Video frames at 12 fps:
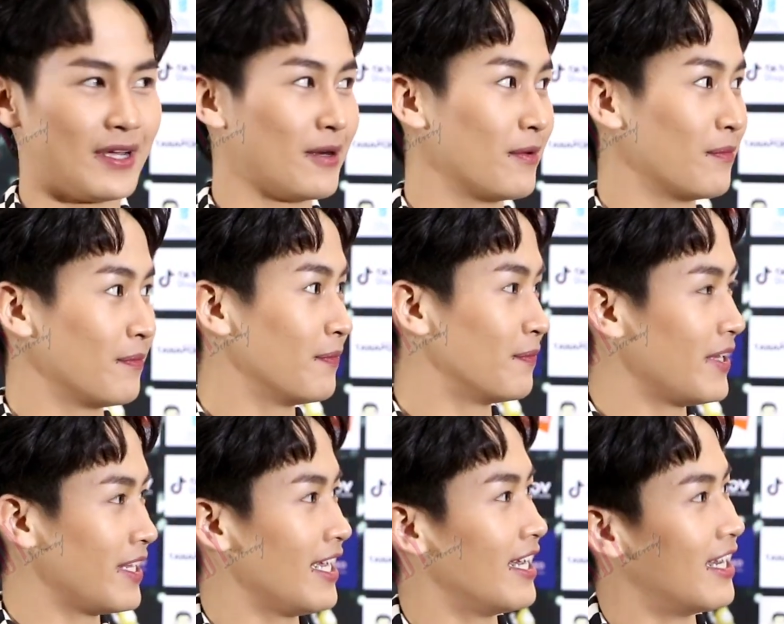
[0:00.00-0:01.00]
เป็น
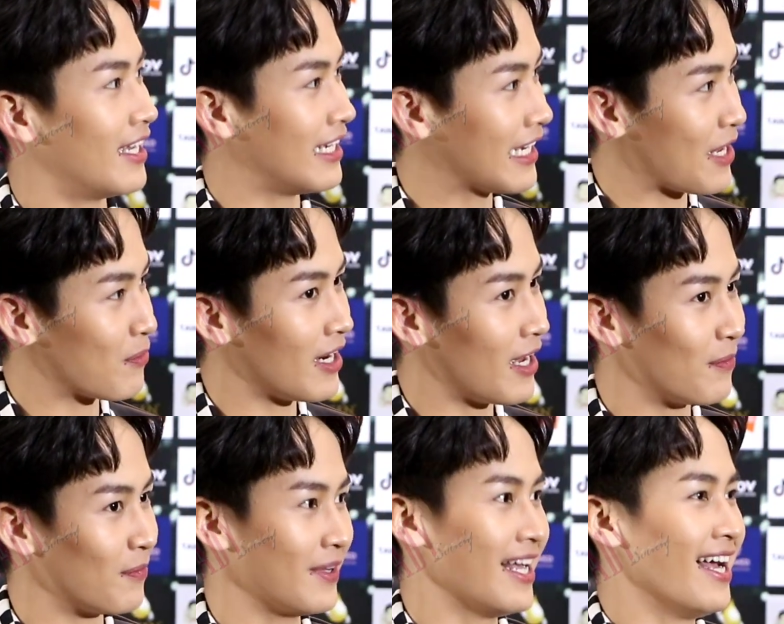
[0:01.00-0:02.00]
เอ่อนางเอกมา
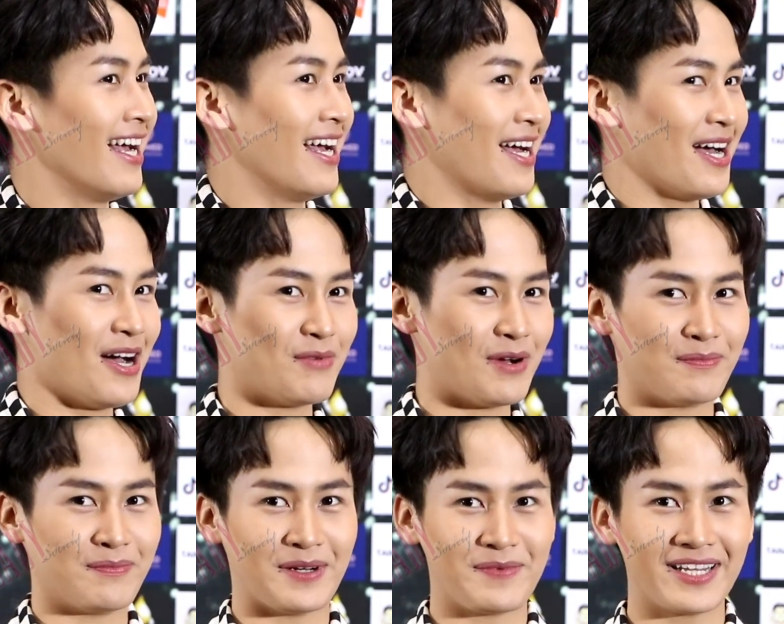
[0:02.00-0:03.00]
ลำเอาแบบ
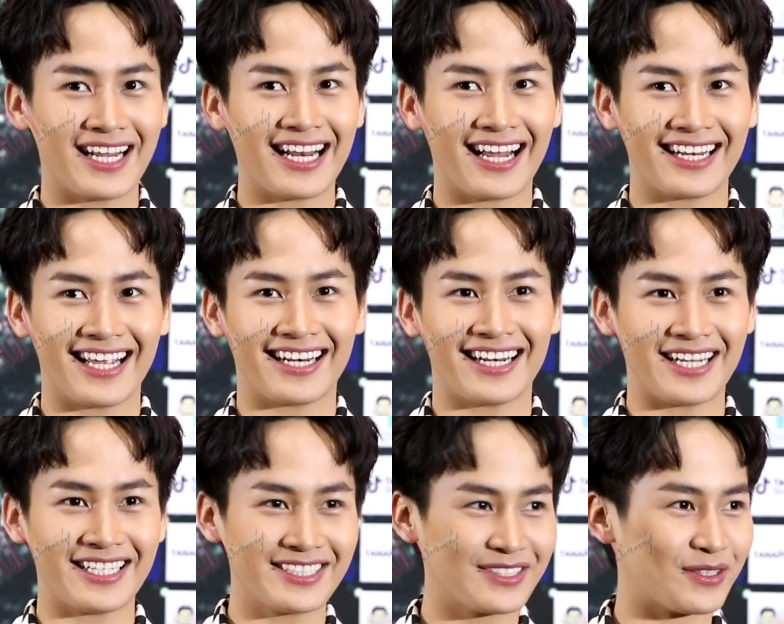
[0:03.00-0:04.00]
เหมือนพี่นาราแดนนะ
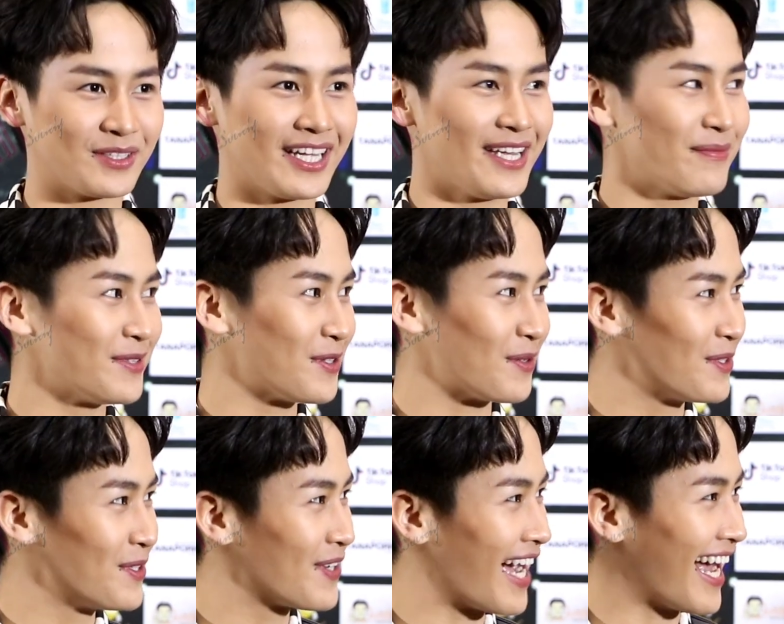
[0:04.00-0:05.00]
ให้มันจบฤ
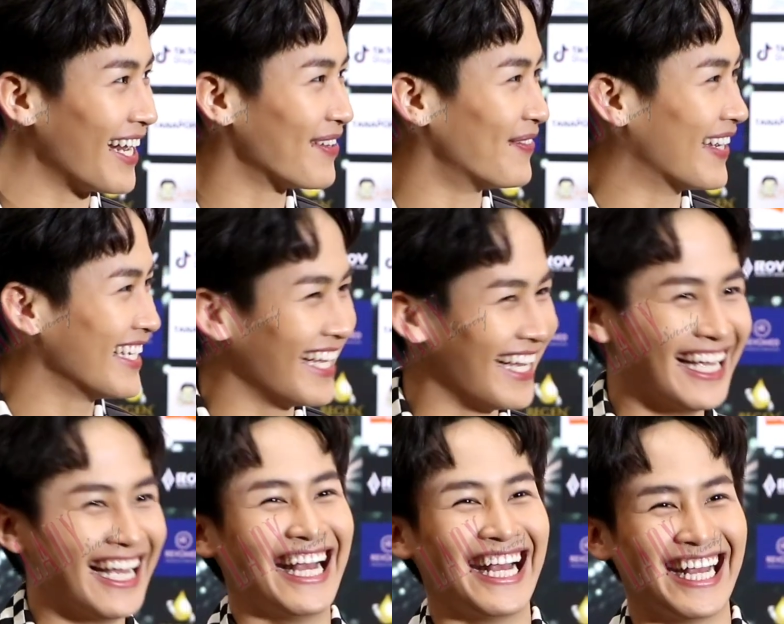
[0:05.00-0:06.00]
ดูกาลอะไรประมาณนี้แหละ
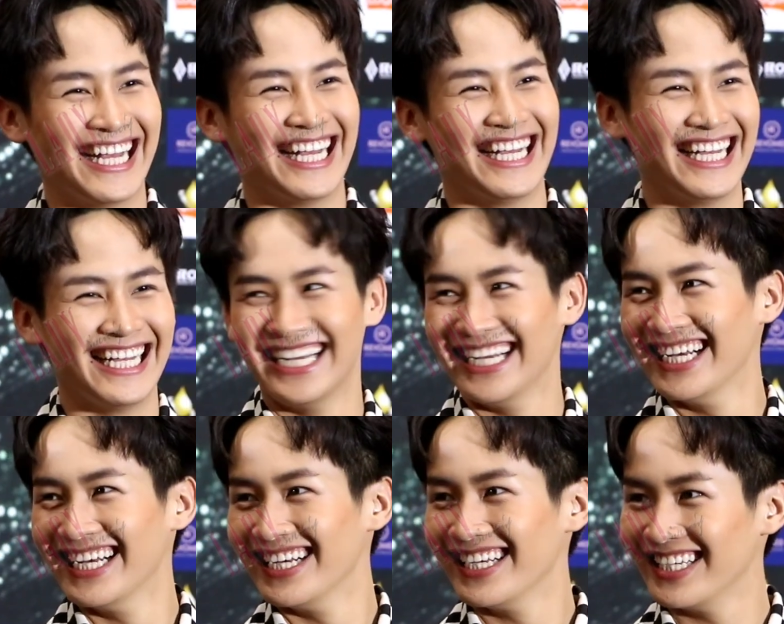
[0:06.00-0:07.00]
อย่างปีที่
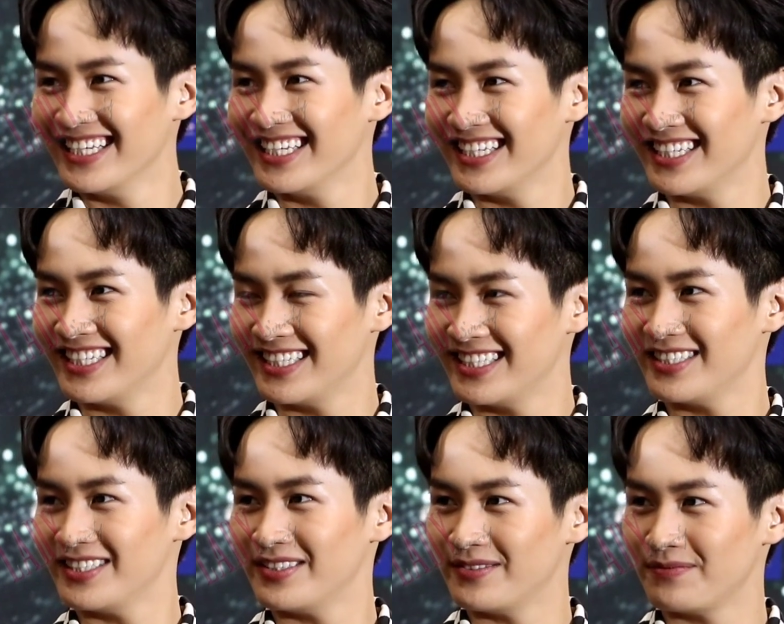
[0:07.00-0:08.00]
แล้วเลยที่แบบว่าได้
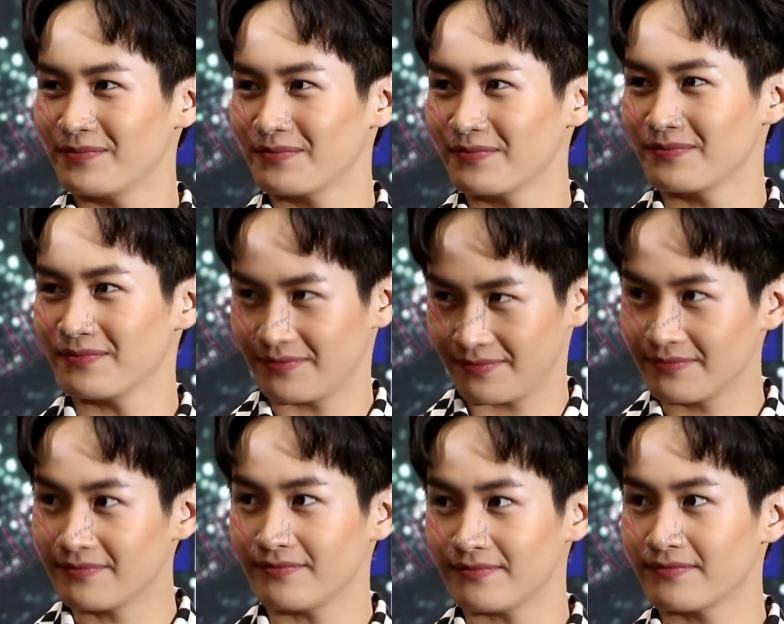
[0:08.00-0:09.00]
นาราแดนมา แล้ว
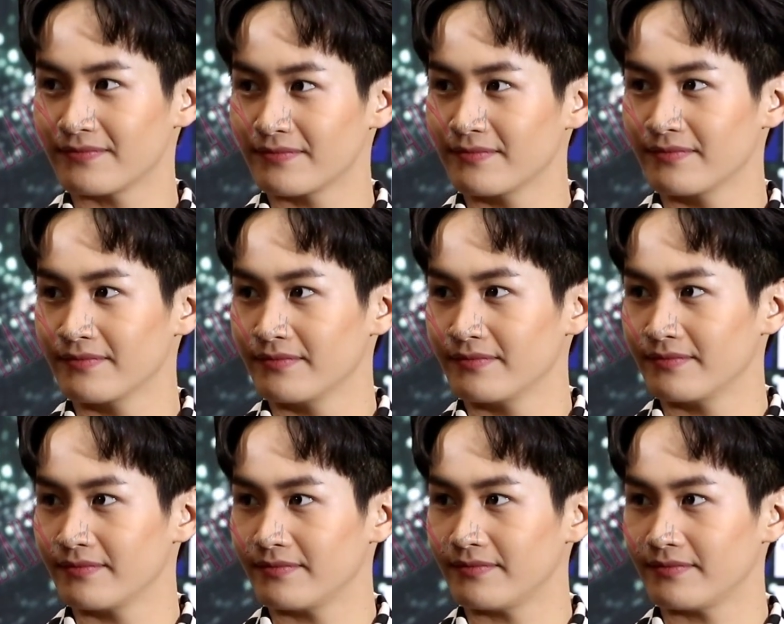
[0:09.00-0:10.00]
อยากเต้าหยองร่วมงานกับ
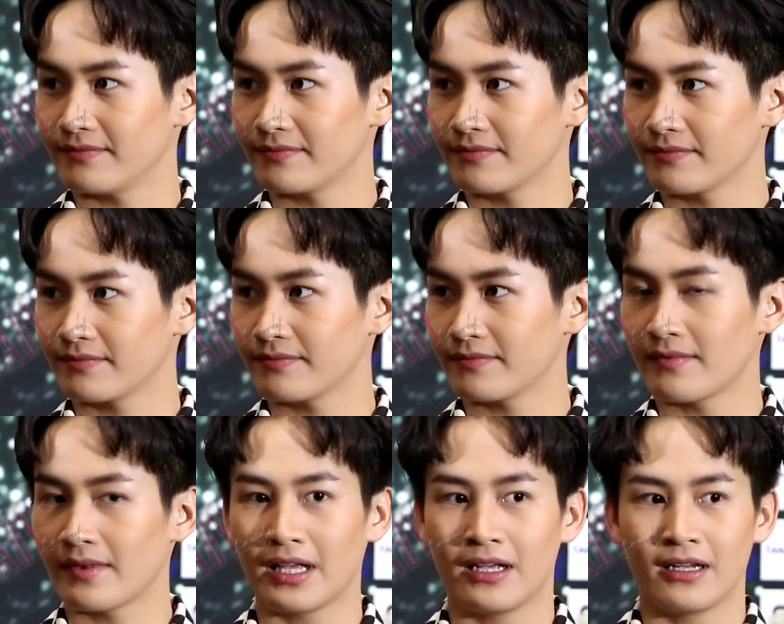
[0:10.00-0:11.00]
นาราแดนเป็นอย่างไร
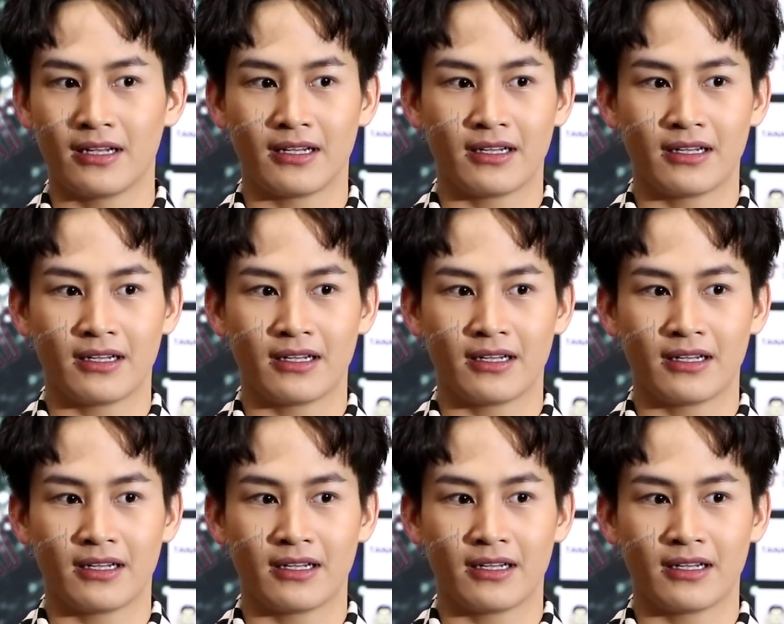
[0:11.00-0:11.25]
บ้าง